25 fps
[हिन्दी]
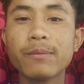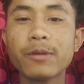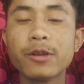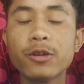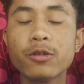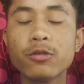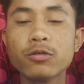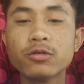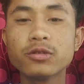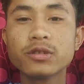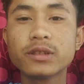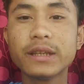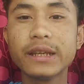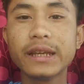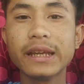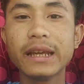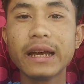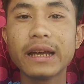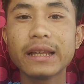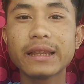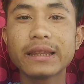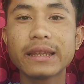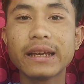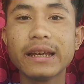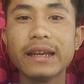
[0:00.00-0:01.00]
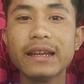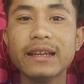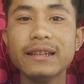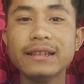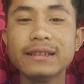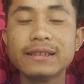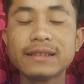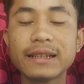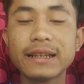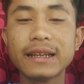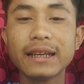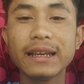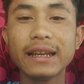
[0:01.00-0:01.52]
व्यूज नहीं आता है
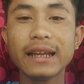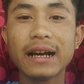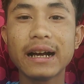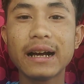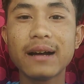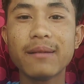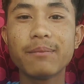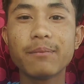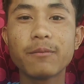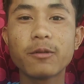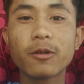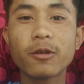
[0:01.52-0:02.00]
इसके लिए हम